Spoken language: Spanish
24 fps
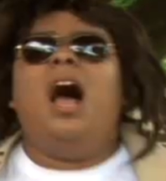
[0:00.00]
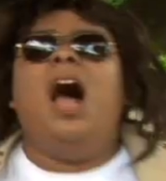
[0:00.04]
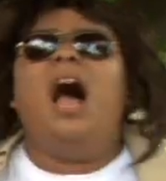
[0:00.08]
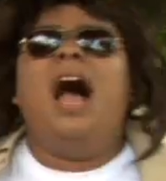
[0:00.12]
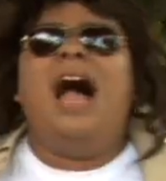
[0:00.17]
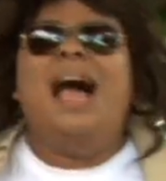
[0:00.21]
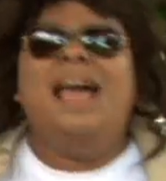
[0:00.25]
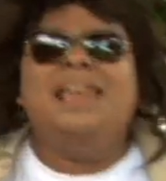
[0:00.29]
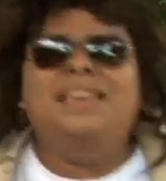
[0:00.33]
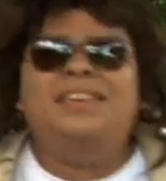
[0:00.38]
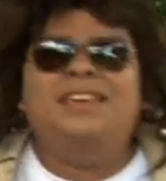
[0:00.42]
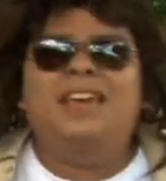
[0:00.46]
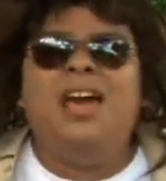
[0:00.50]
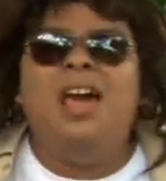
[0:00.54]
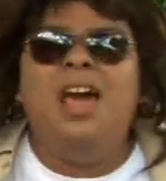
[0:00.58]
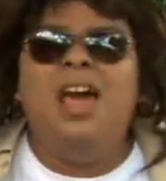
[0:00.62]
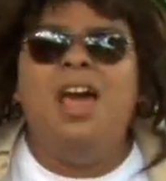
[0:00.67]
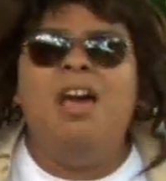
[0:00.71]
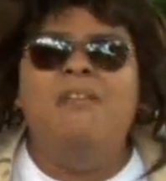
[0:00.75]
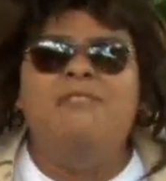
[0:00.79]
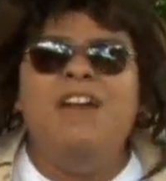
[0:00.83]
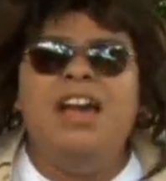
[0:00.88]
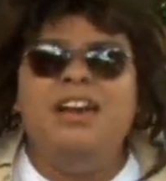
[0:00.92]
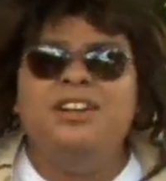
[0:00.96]
Hay que
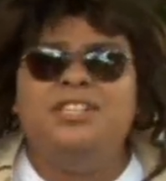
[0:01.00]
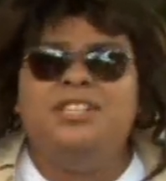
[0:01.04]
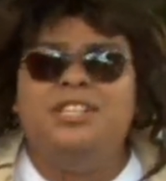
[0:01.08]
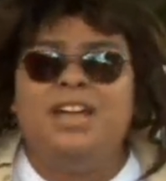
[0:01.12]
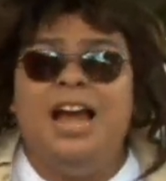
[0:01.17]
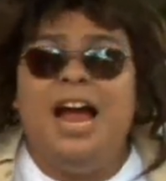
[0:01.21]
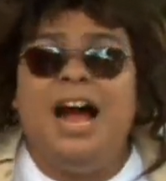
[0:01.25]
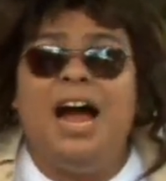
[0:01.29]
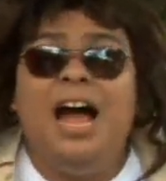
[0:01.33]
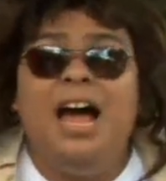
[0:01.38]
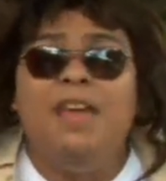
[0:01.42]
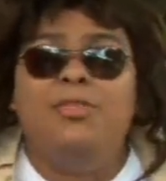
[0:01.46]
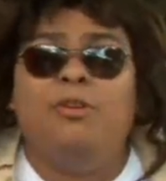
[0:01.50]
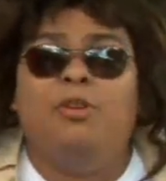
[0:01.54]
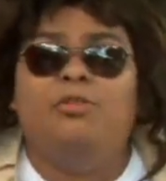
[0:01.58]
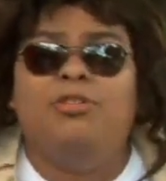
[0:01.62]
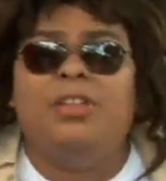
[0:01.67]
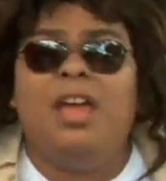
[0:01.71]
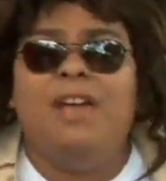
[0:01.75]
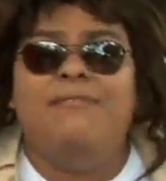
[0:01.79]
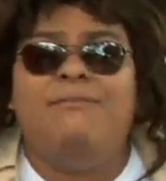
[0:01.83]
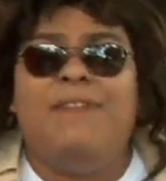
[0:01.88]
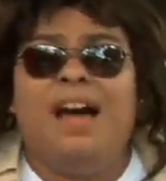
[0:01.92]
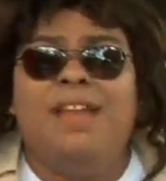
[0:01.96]
ver a
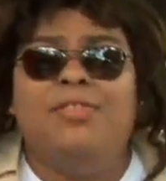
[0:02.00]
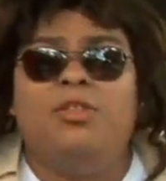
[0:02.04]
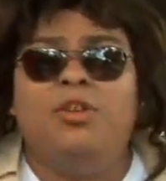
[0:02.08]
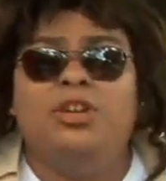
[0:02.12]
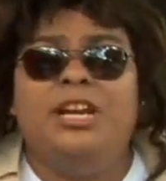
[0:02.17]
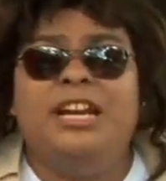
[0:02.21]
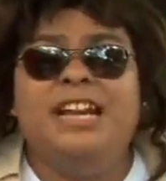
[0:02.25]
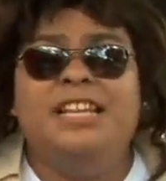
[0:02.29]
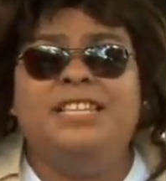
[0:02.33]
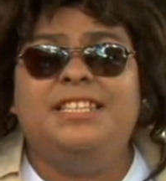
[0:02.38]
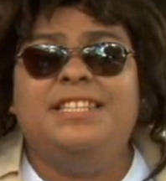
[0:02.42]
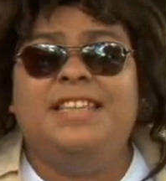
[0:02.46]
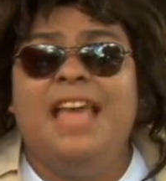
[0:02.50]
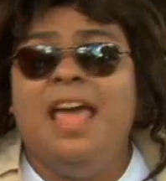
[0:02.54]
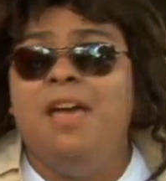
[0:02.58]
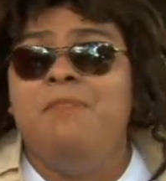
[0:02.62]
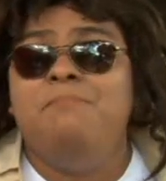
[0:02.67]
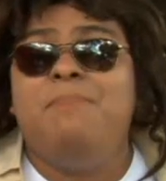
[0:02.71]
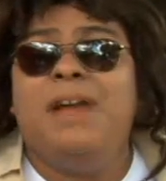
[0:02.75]
dónde va Don Inés.